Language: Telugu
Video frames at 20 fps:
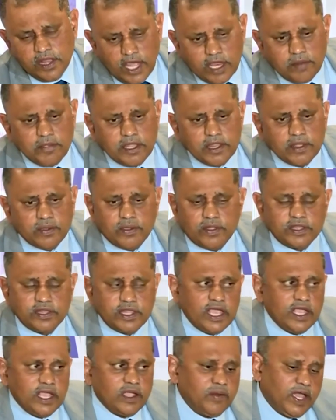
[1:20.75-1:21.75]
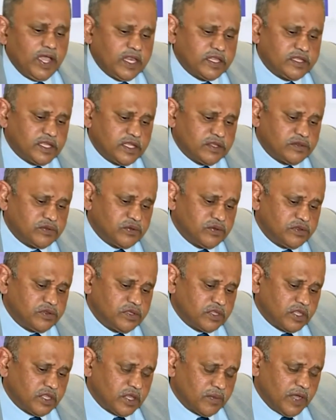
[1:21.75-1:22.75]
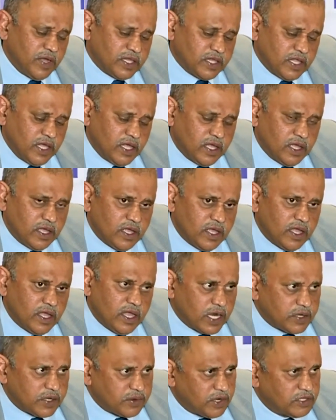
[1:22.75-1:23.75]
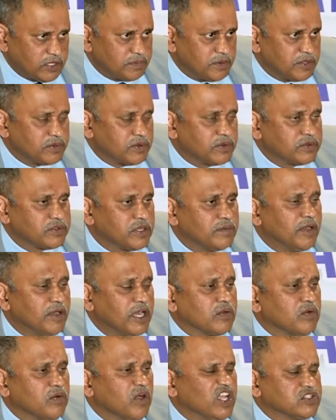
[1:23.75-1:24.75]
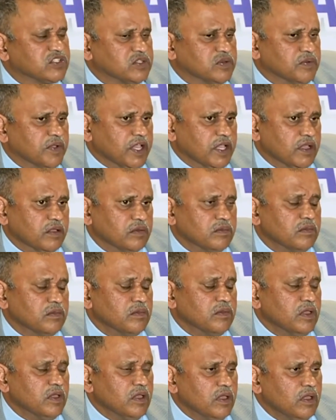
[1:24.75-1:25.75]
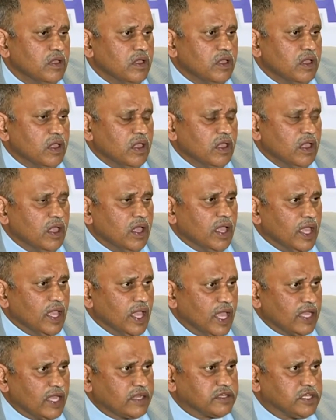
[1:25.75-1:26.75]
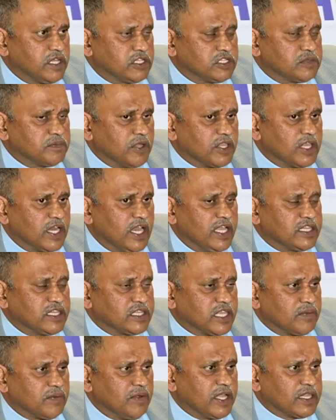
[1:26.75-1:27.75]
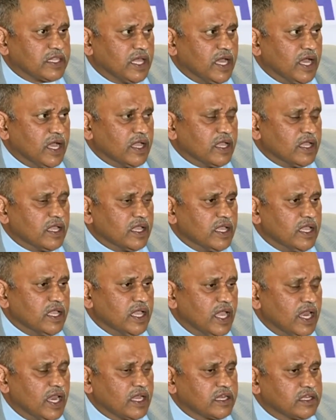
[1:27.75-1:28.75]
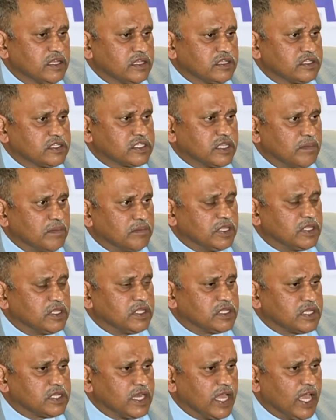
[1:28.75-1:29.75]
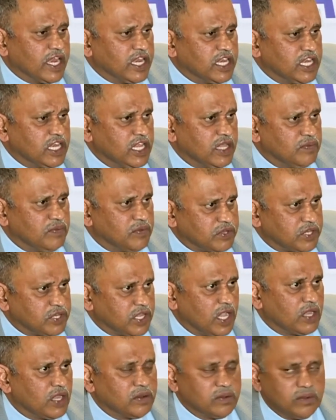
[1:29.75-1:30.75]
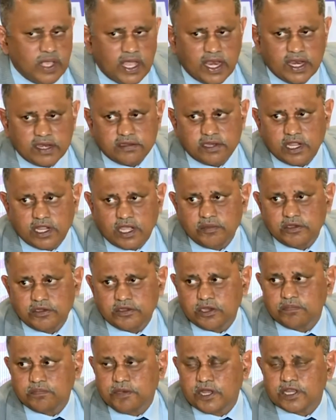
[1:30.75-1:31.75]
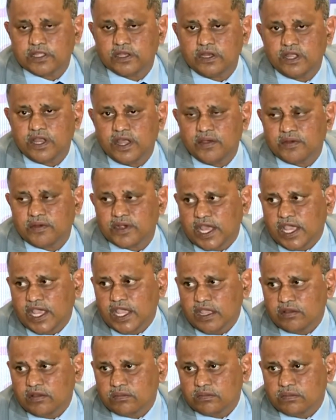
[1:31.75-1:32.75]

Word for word: దాని మీద కొంత ఎంక్వైరీ చేసి చూసిన తర్వాత అడ్వర్టైజ్మెంట్ వచ్చిన మాట వాస్తవమే ఎలక్షన్స్ మొదలైన తర్వాత ఎలక్షన్స్ సంబంధించిన అన్ని విషయాలు ఎలక్షన్ కమిషన్ పరిధిలోనే ఉంటాయి